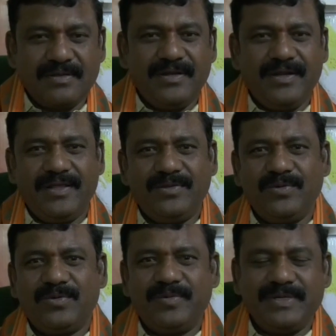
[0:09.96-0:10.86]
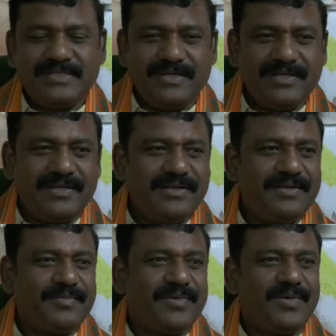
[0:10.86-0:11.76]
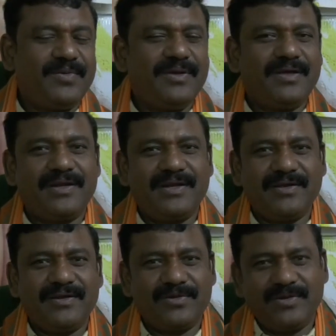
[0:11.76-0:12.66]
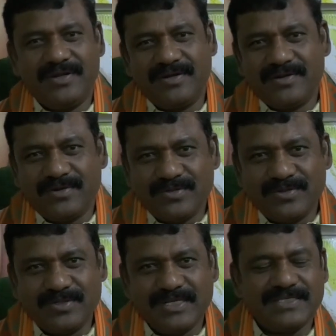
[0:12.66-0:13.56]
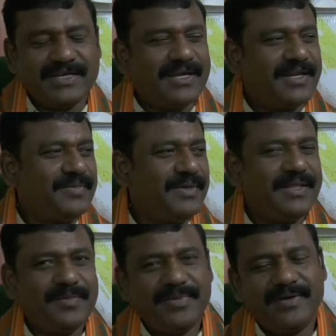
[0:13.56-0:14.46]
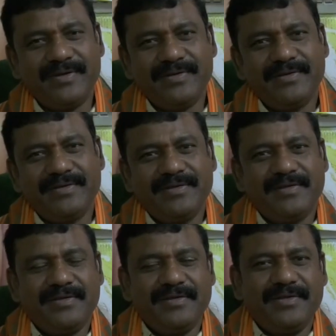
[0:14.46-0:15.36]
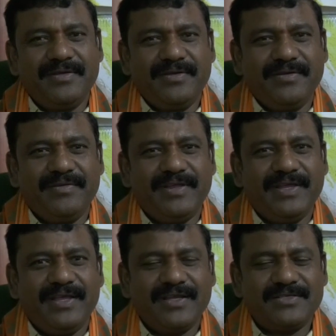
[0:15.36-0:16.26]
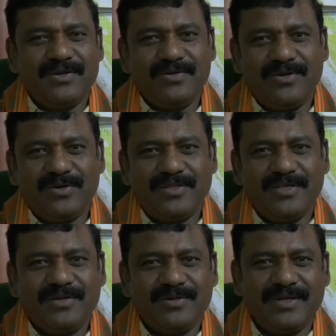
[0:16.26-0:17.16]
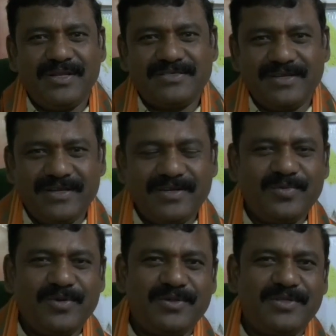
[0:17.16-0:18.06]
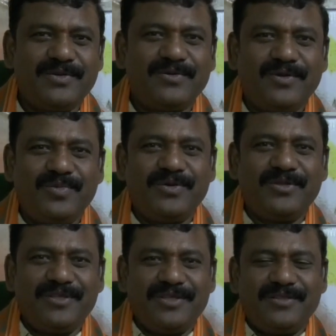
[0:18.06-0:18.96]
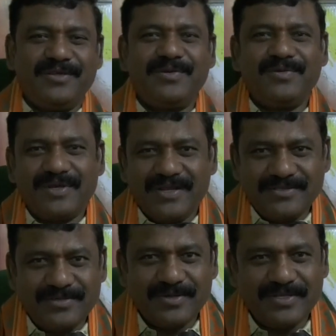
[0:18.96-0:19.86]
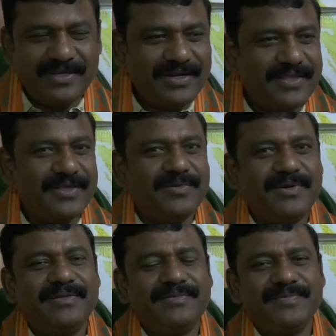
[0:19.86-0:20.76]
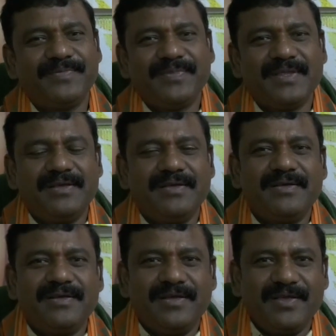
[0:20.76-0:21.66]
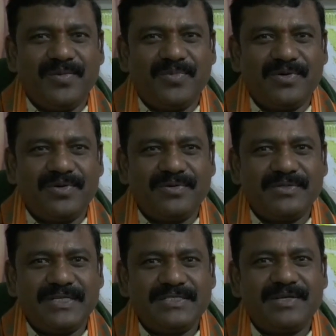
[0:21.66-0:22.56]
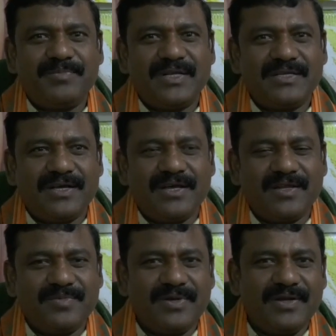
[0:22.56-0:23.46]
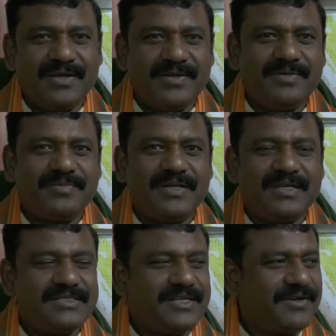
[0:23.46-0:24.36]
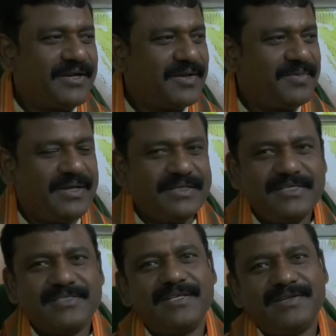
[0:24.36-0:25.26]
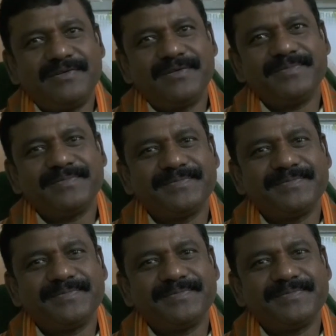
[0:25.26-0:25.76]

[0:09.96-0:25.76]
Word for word: నేనేం దూకుడు పెంచలేదన్న మామూలుగా రెగ్యులర్ రొటీన్ రోజు చేసే కార్యక్రమాలు తప్ప వేరే ఎలక్షన్లు ఉంటే ఒక తీరు ఎలక్షన్ లేనప్పుడు ఒక తీరు ఓడిపోతుంది తీరు గెలిస్తే ఒక తీరు అనేది ఏముండదు ఎప్పుడు చేసే ప్రజా కార్యక్రమాలు కానీ ప్రజాసేవ కార్యక్రమాలు కానీ చేస్తూనే ఉంటాం